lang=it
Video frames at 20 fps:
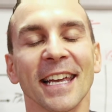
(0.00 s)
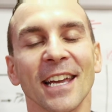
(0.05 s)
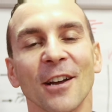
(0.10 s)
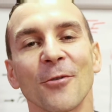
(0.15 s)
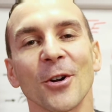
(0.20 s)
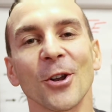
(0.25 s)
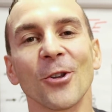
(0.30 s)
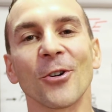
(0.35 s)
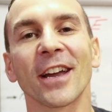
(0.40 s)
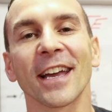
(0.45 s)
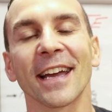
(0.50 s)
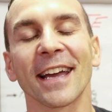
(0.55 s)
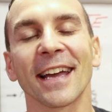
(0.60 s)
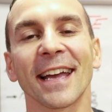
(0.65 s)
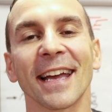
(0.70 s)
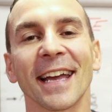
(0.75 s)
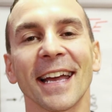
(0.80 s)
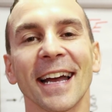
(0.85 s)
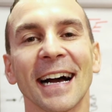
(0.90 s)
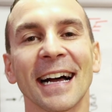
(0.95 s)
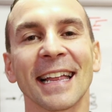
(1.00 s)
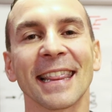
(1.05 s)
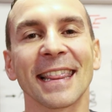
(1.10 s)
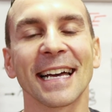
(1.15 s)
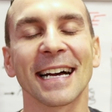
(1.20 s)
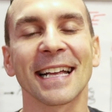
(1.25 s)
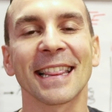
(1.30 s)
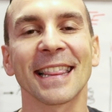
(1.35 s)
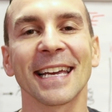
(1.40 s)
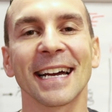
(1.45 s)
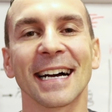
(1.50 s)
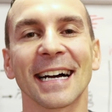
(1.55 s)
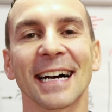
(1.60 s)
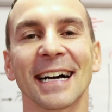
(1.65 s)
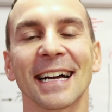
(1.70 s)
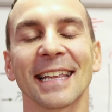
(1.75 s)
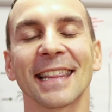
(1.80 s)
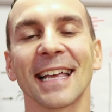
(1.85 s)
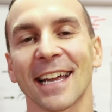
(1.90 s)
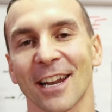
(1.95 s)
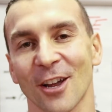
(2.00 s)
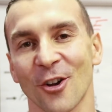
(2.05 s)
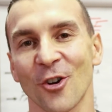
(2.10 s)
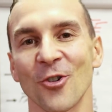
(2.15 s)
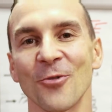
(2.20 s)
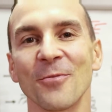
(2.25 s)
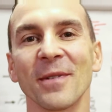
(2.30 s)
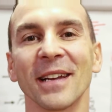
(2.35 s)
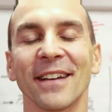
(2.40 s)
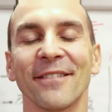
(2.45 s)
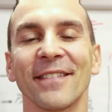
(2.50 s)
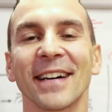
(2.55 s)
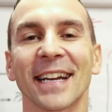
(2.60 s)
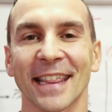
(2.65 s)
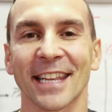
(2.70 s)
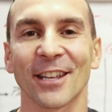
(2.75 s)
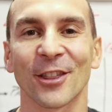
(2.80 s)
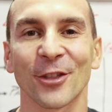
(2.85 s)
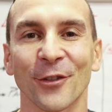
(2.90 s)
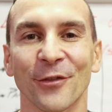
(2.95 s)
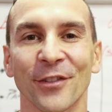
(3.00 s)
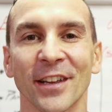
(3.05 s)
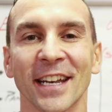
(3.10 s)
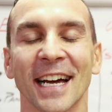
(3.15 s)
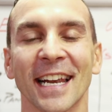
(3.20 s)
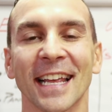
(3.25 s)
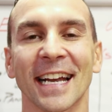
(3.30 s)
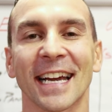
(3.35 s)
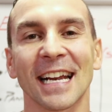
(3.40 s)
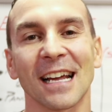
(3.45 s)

in quello che andate a dare come verdetto finale.